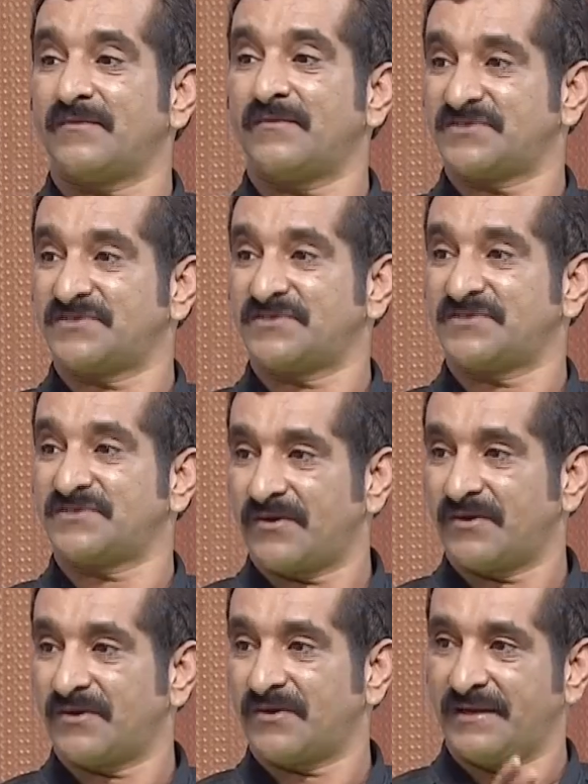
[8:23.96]
مسجل من
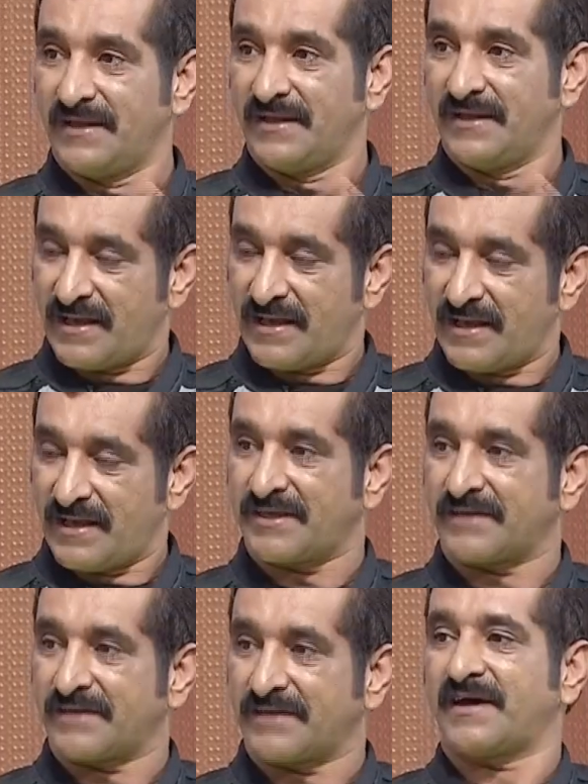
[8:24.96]
قبل آه، وزاره
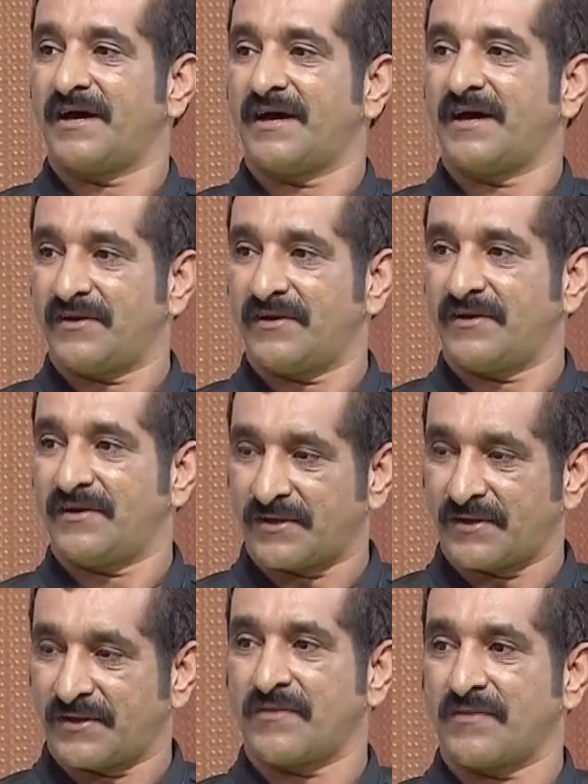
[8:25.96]
الثقافه
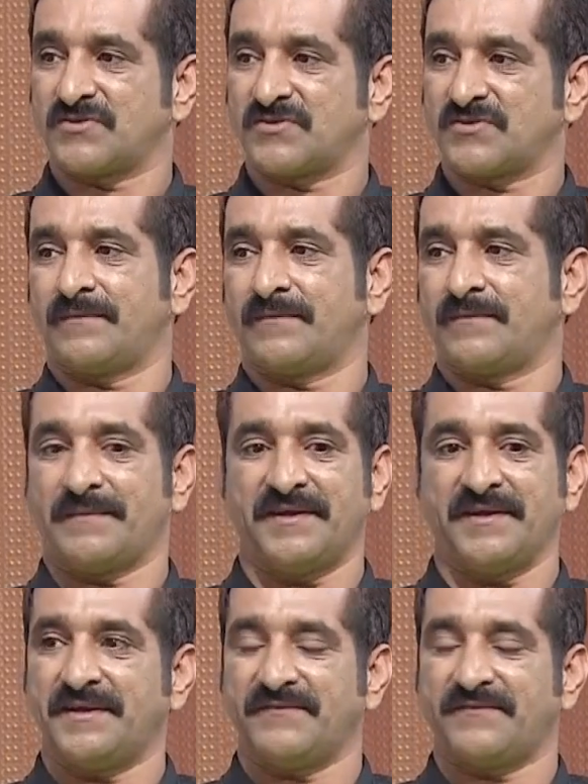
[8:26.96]
والرياضه والشباب طبعا
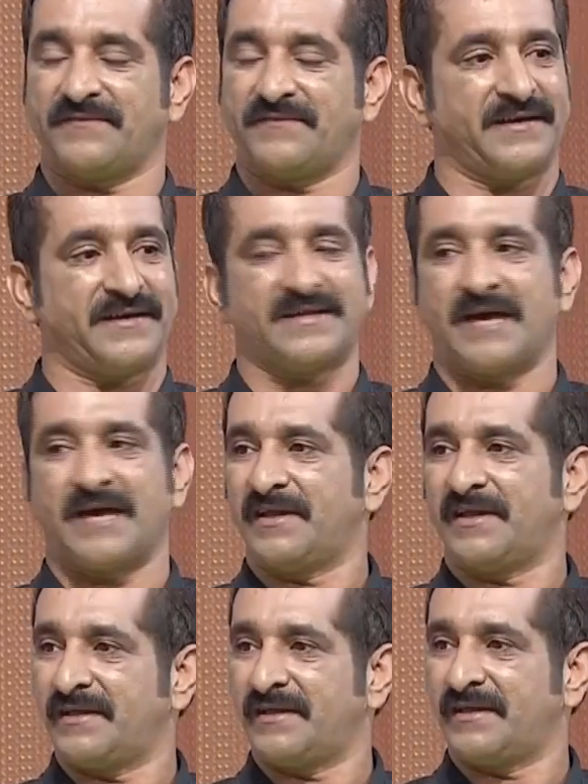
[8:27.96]
احنا فريقنا تابع
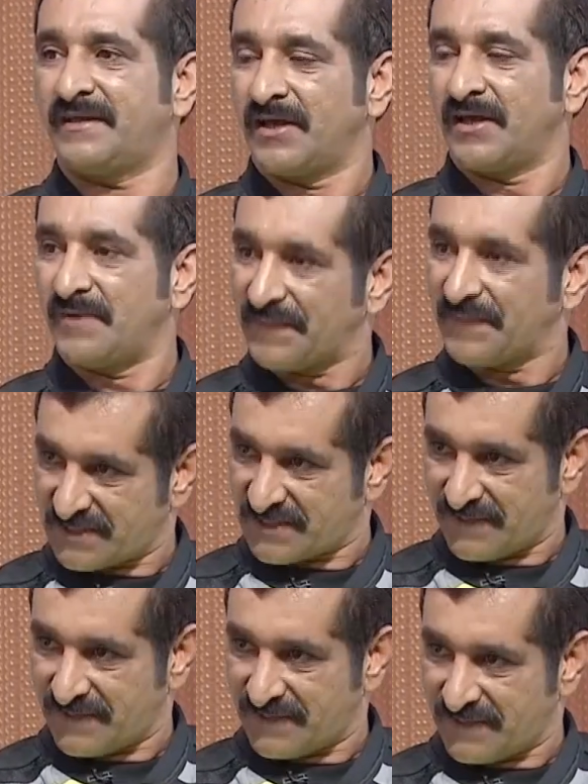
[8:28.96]
للباطنه
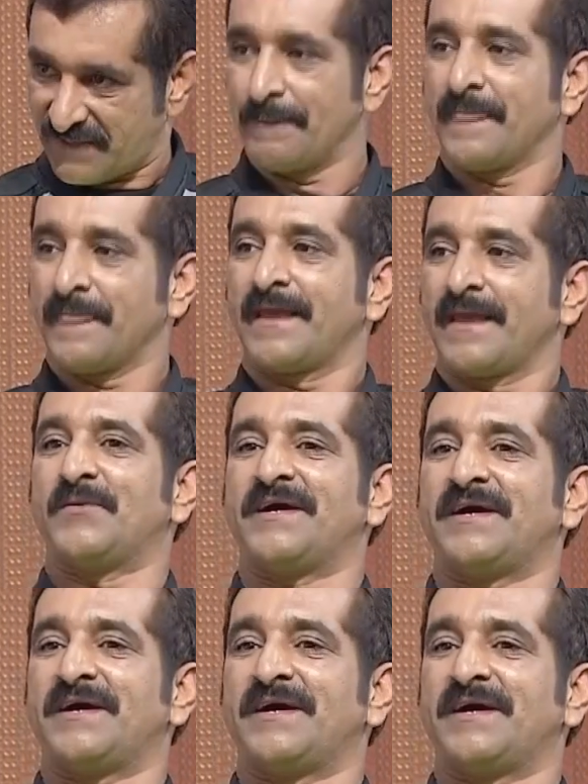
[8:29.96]
شمال
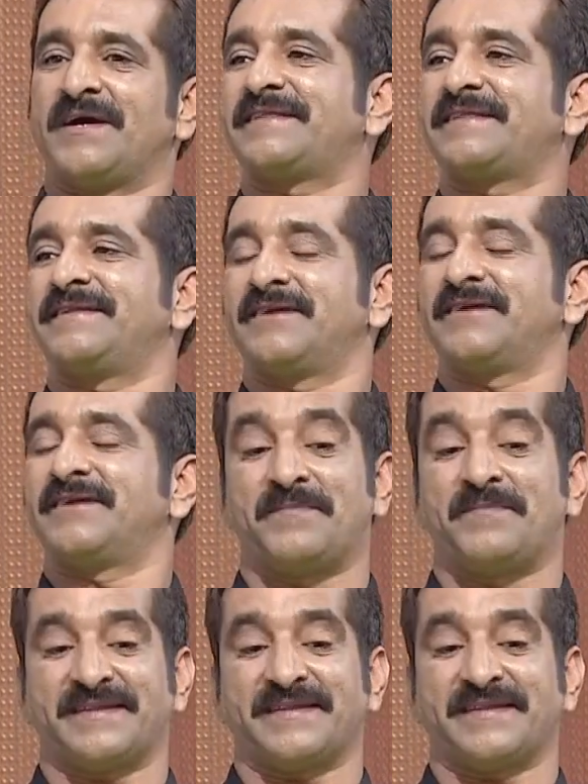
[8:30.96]
وتحت
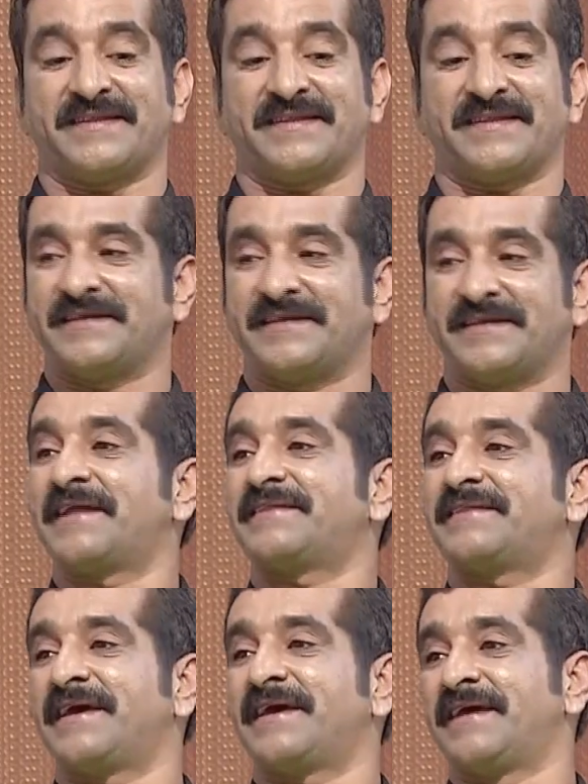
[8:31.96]
يقبع تحت اداره
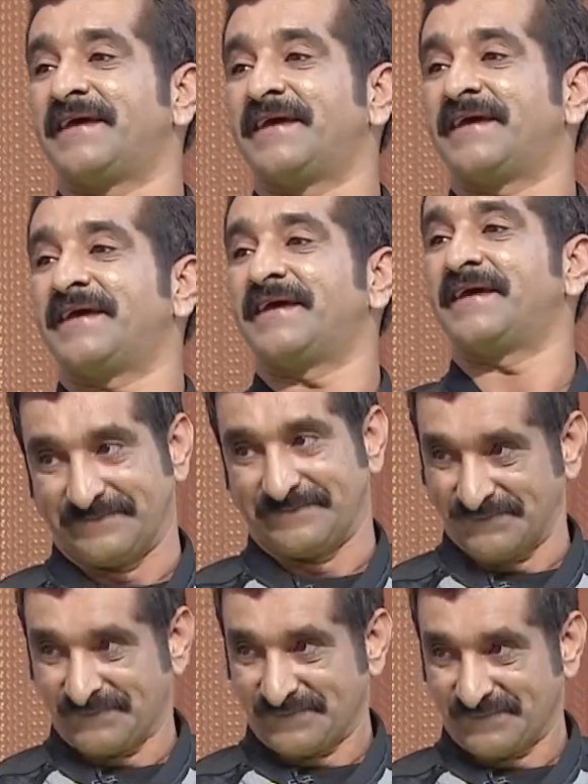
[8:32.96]
نادي صحم
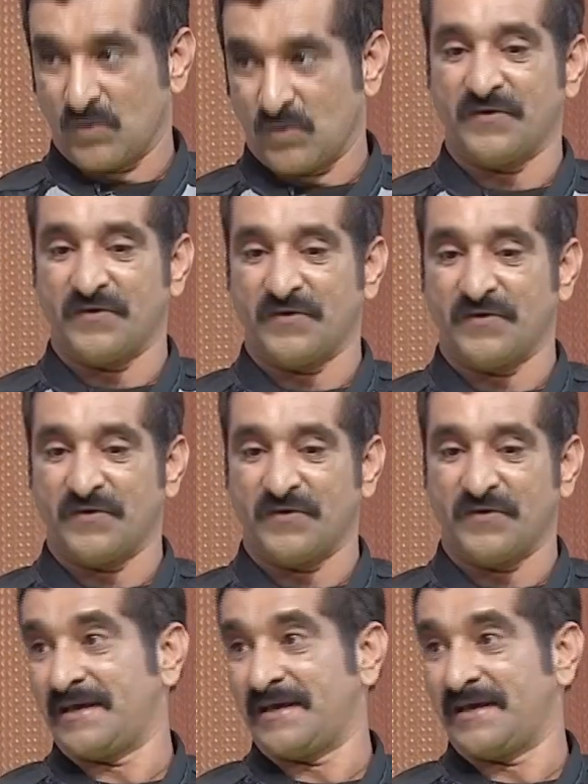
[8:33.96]
وفي مقر لنا